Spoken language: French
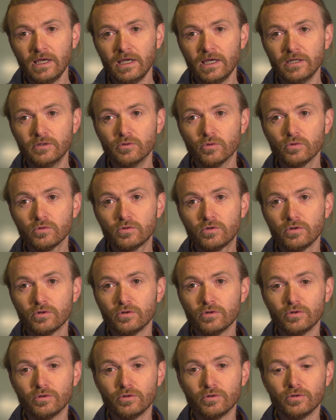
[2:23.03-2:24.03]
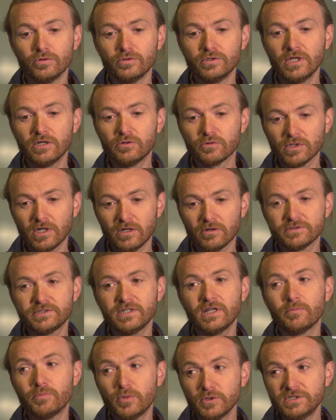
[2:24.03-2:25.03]
Et donc, euh, dès qu'on a
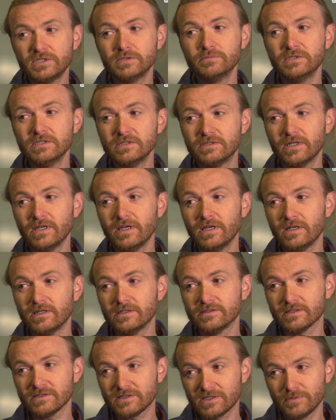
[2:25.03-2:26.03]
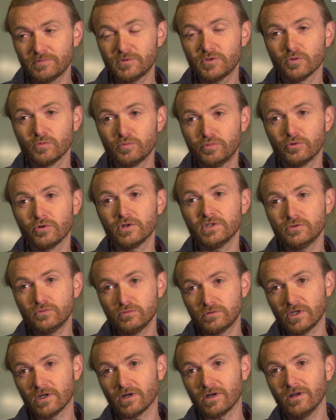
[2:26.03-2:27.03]
lancé la possibilité et les inscriptions pour les
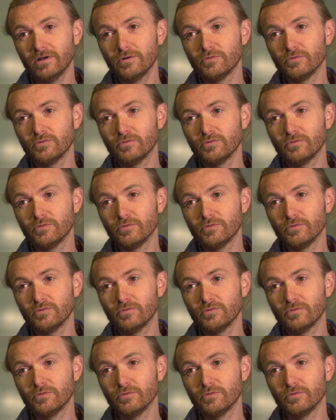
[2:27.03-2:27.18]
souterrains,